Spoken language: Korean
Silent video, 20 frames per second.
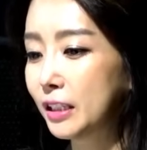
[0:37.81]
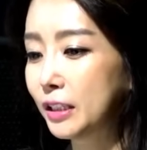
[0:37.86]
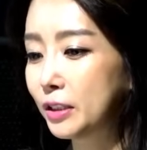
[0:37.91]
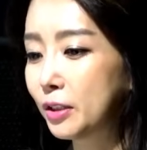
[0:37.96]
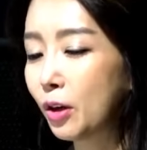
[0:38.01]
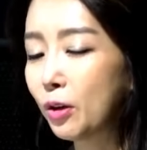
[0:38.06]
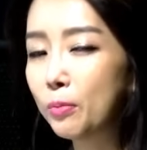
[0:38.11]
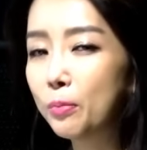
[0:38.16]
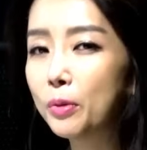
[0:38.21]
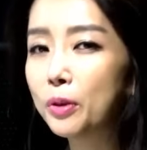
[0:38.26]
이
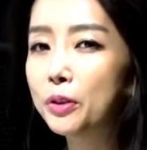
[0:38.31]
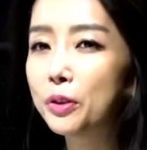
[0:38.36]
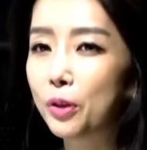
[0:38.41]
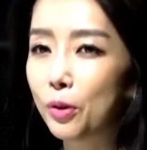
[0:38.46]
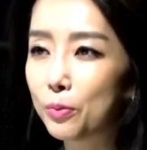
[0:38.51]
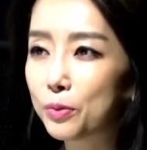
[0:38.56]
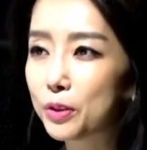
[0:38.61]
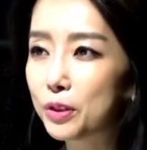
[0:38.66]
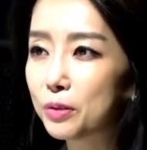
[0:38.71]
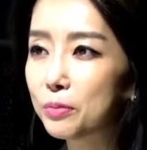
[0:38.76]
설명이
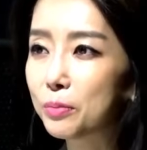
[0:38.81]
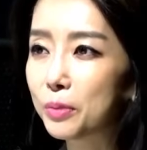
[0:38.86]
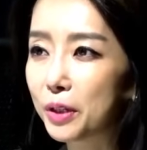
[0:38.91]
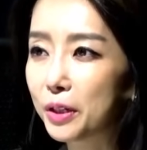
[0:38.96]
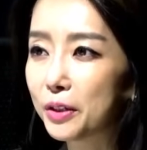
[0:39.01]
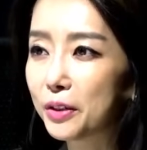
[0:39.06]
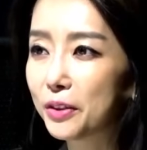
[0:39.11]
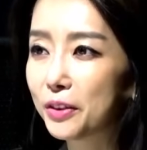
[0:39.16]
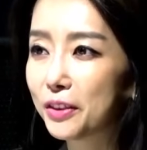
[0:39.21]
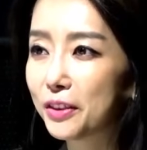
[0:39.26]

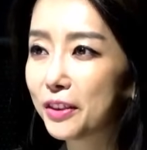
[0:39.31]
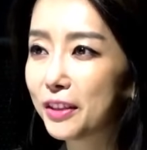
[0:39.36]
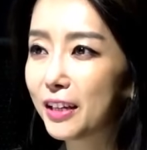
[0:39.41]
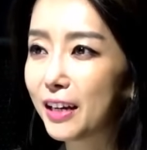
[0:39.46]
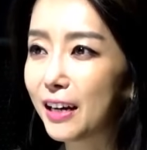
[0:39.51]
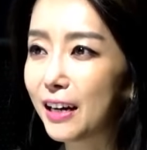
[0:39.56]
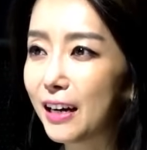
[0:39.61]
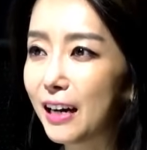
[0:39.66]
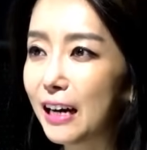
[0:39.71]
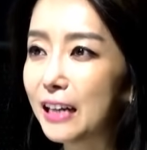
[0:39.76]
없으면
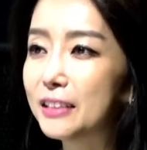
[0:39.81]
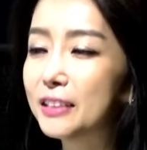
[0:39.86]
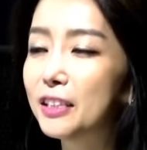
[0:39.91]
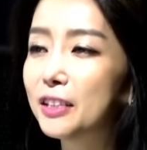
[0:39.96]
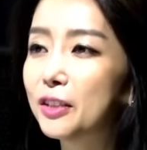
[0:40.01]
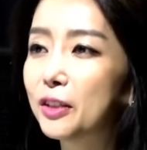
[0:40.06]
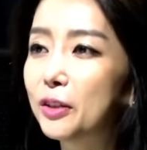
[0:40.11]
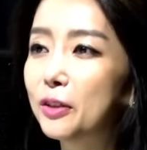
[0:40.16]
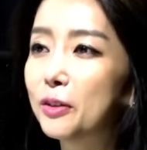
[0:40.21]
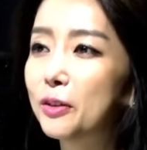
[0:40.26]
그렇지.
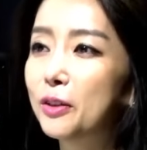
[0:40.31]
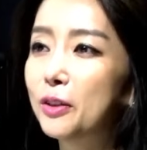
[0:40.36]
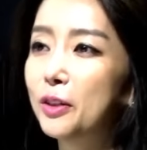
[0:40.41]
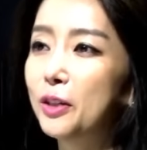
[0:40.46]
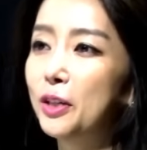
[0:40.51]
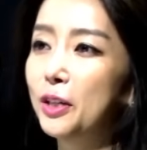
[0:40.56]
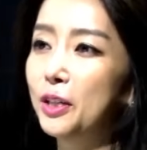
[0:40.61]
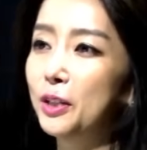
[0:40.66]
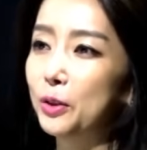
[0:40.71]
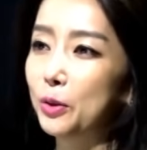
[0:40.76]
알잖아요.
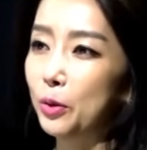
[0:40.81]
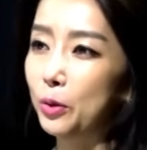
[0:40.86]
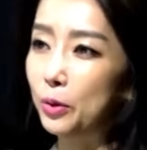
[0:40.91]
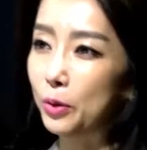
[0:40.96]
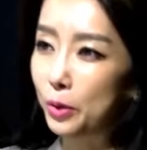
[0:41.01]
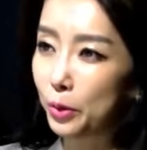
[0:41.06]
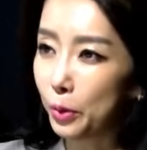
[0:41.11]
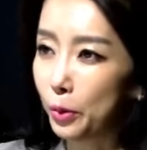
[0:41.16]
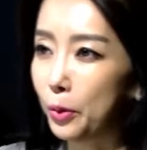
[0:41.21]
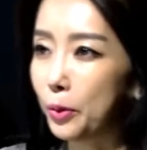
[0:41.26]

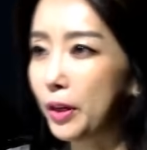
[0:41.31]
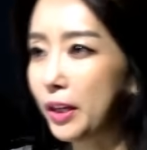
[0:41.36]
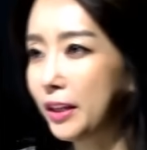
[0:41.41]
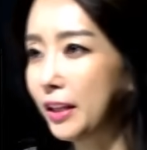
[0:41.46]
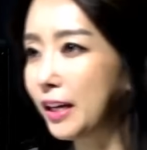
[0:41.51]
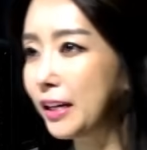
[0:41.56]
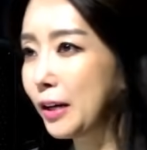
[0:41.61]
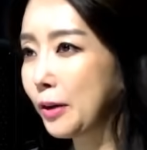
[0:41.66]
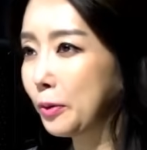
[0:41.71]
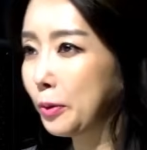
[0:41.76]

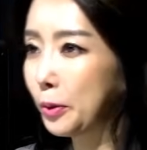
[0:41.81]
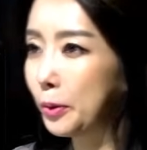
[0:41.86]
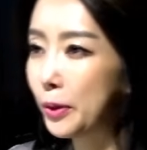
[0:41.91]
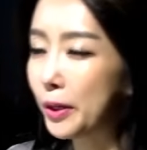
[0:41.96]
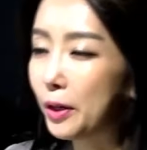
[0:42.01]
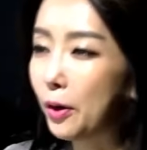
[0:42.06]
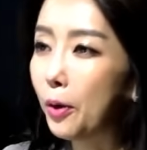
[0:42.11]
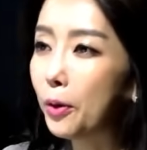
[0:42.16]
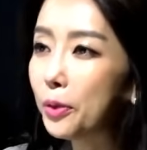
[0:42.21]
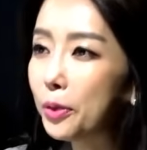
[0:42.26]
이렇게 나가고
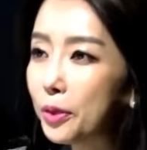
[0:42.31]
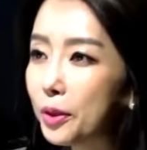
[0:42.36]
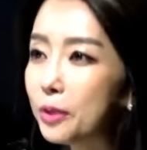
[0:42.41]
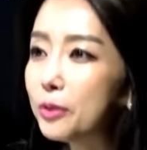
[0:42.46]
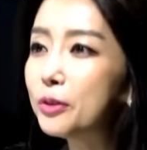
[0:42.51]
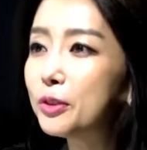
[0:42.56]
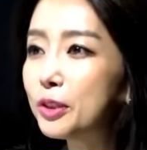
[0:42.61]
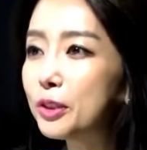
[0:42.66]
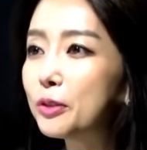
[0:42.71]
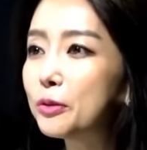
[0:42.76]
이렇게 네.
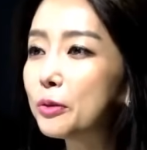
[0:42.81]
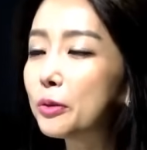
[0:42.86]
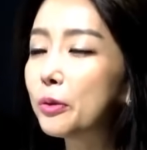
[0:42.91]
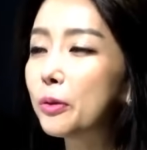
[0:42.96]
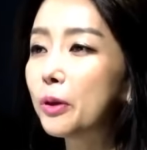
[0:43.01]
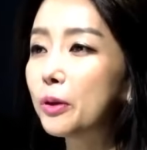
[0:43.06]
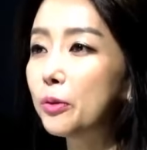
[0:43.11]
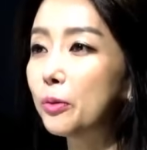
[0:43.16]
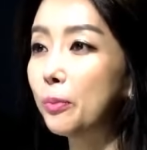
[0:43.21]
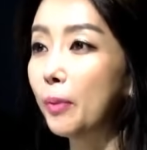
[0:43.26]
어떤 네.
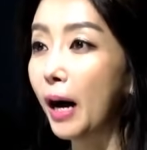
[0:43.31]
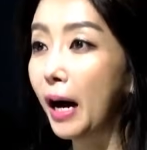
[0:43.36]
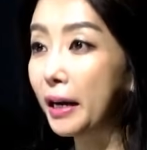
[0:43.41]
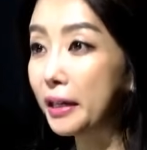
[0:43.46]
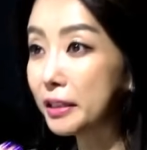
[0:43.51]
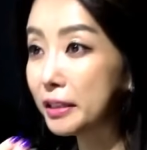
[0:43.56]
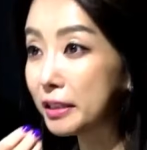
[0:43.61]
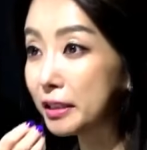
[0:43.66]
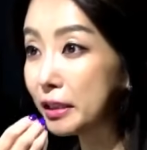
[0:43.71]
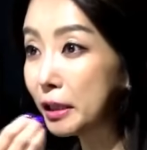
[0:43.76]
식으로라도
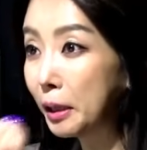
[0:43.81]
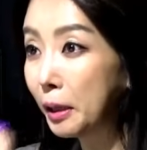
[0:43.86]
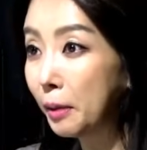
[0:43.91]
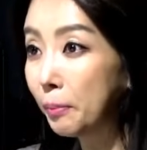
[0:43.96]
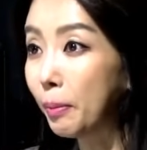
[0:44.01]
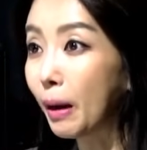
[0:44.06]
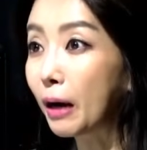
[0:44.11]
말을 음.